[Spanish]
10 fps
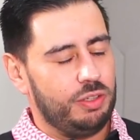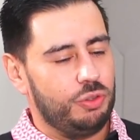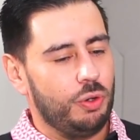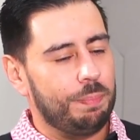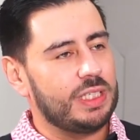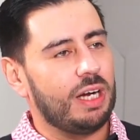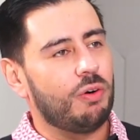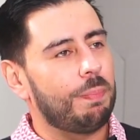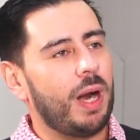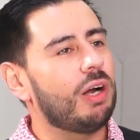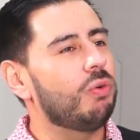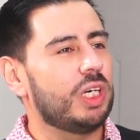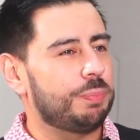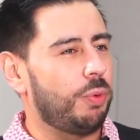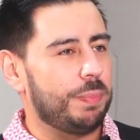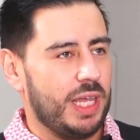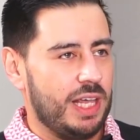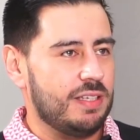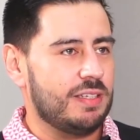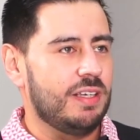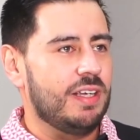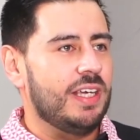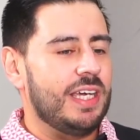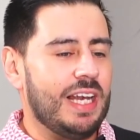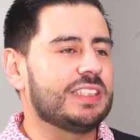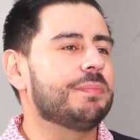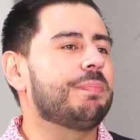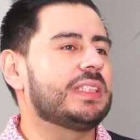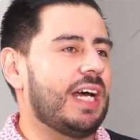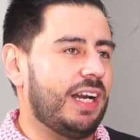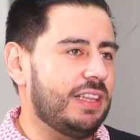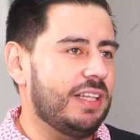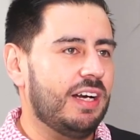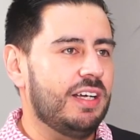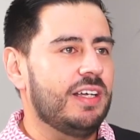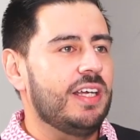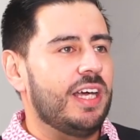yo empecé a comprar algunas propiedades y las empecé a arrendar.